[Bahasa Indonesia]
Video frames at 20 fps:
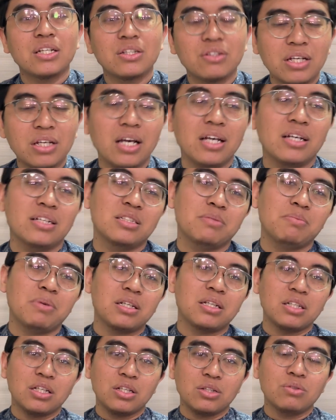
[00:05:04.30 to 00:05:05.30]
gitu ya
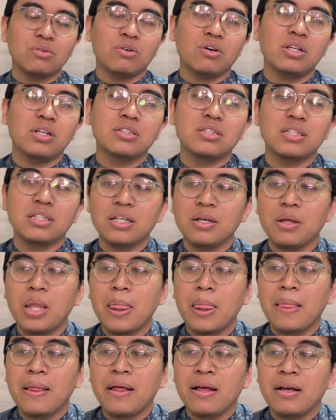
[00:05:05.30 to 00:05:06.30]
seperti itu kondisinya
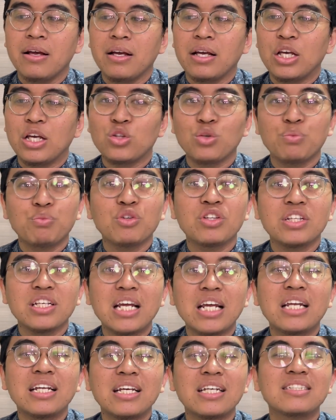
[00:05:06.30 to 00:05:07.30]
itu pun
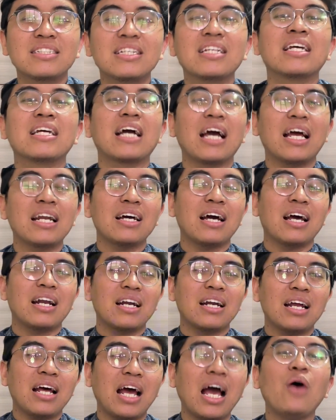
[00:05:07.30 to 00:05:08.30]
tidak diizinkan
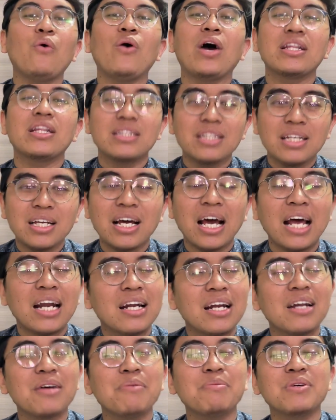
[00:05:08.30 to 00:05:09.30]
karena khawatir
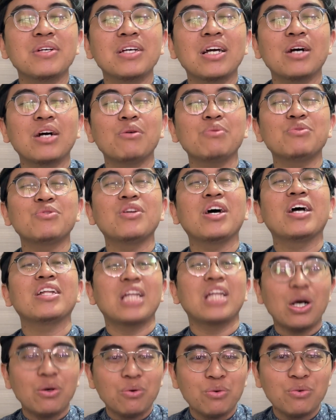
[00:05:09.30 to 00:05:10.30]
karena Nabi Yakub sudah
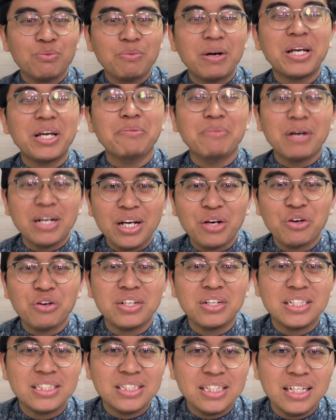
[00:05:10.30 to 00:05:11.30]
tahu bagaimana
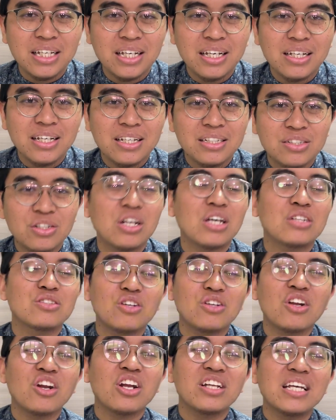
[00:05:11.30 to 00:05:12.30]
kondisi
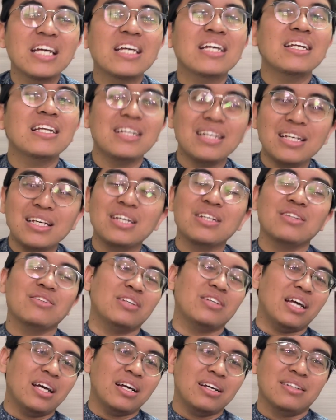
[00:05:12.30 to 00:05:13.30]
saudara-saudaranya ini gitu
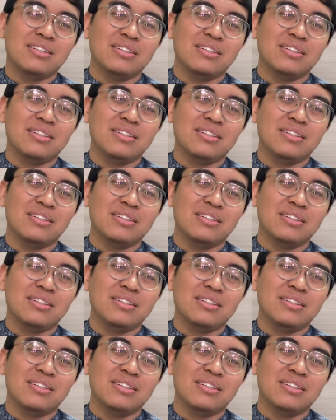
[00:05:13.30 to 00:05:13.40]
ya